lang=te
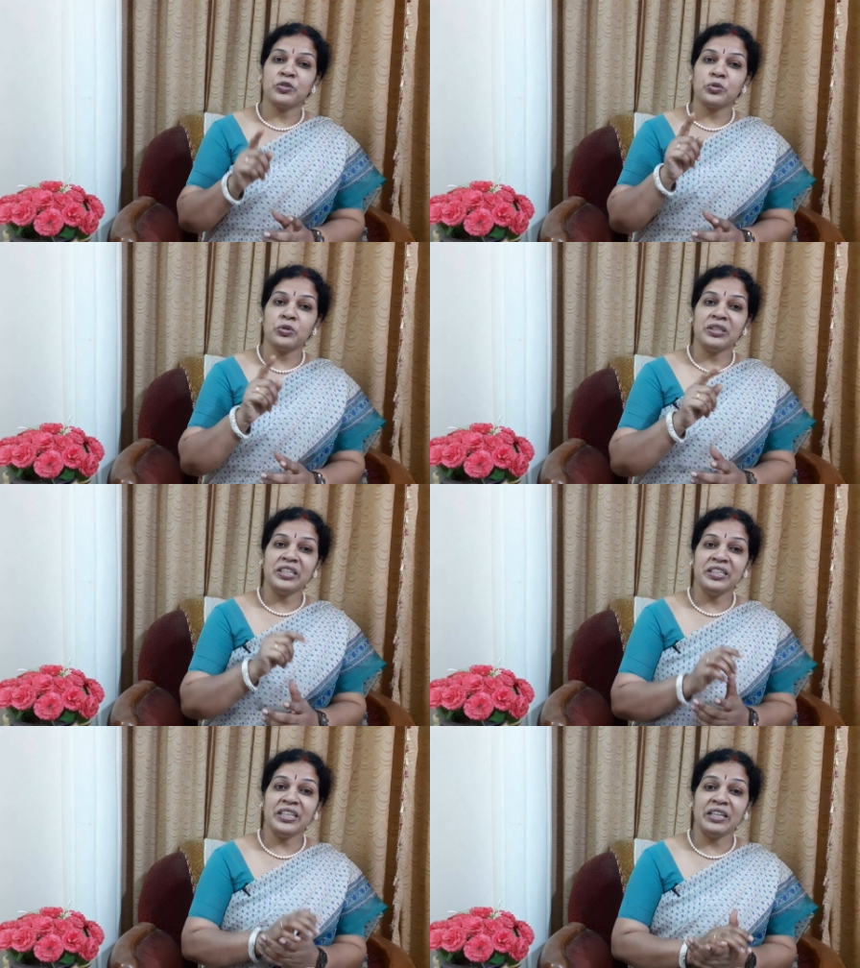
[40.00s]
సో
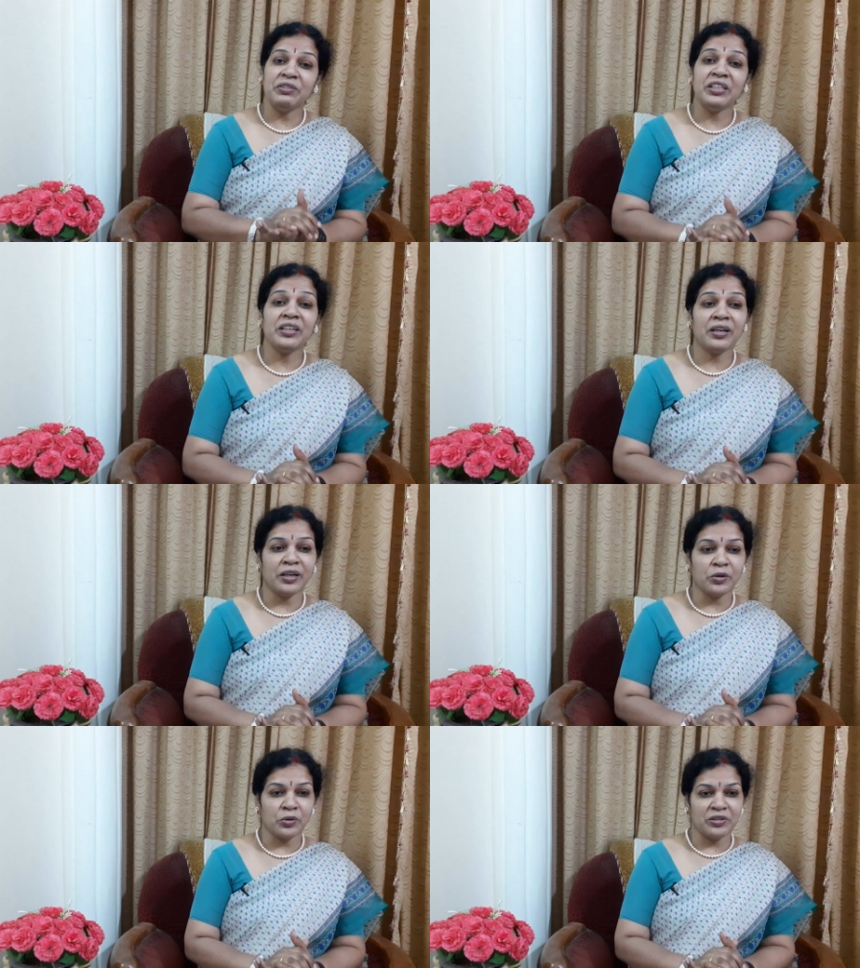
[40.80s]
దీన్ని ఏ విధంగా
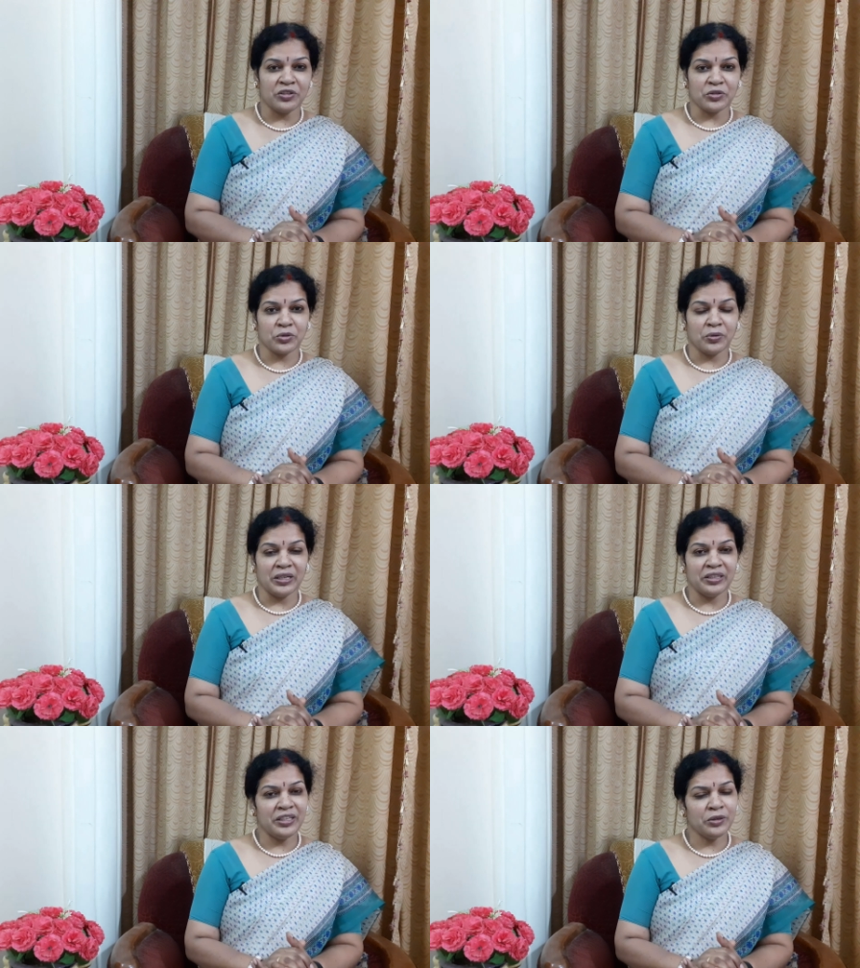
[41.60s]
కంట్రోల్
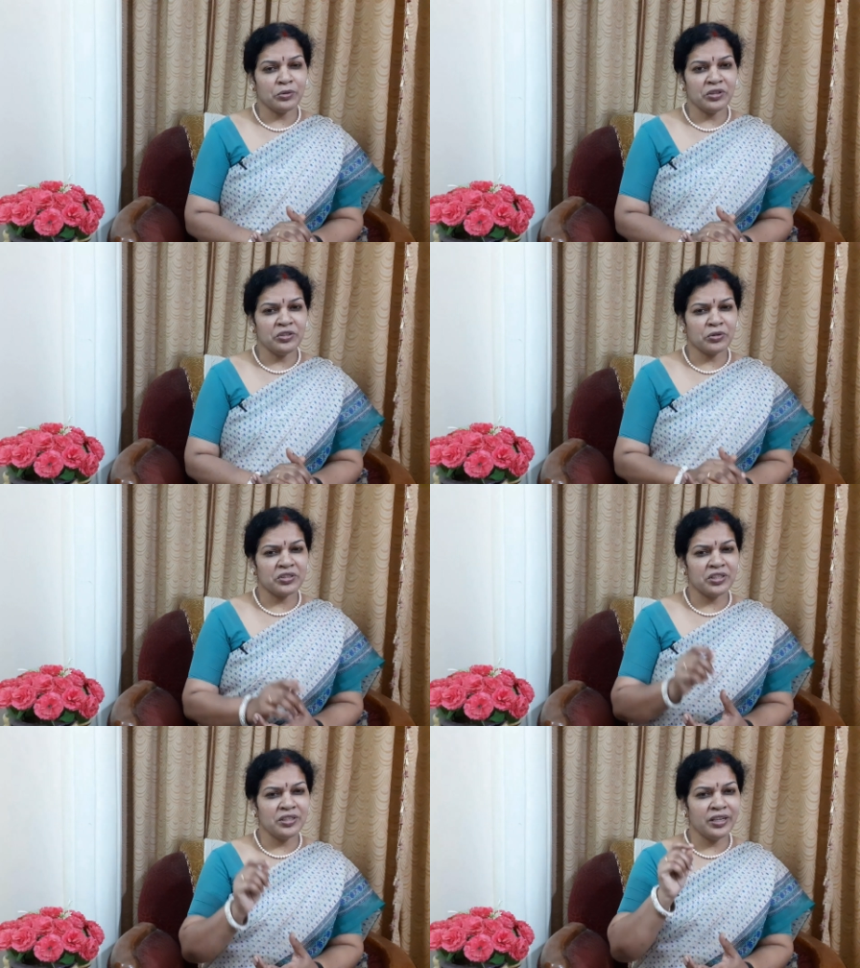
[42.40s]
చేసుకోవాలి దీని గురించి ఒక
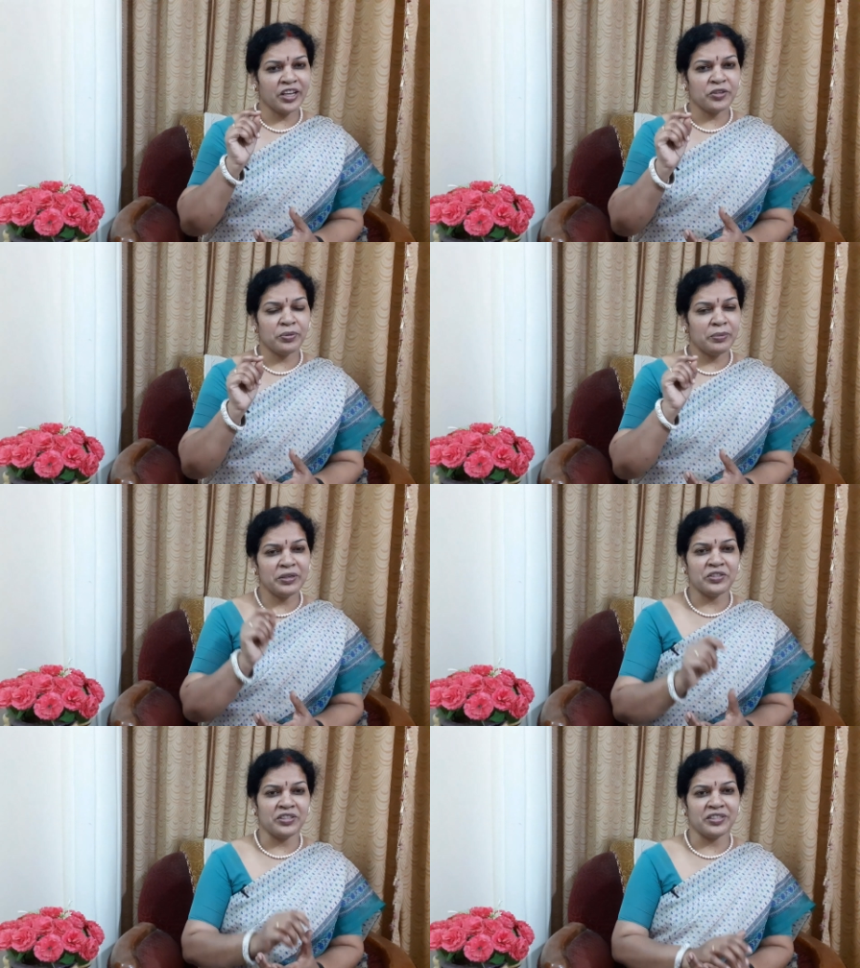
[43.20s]
చిన్న
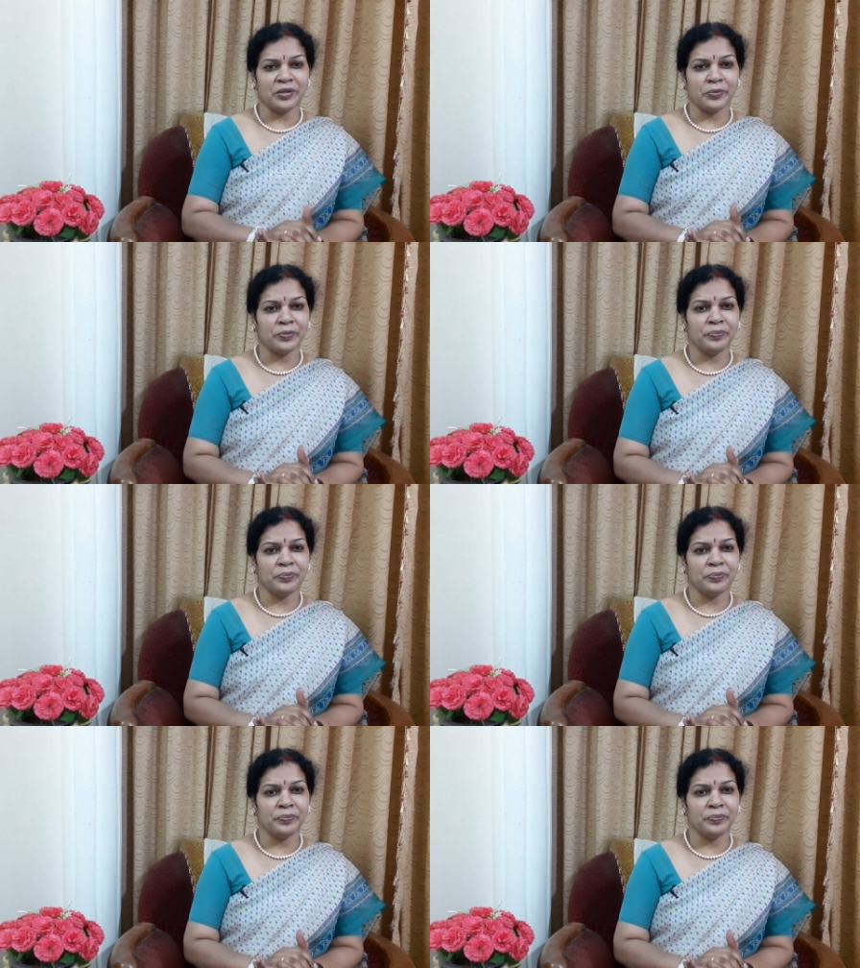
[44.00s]
ఎక్స్పెరిమెంట్ చేశారు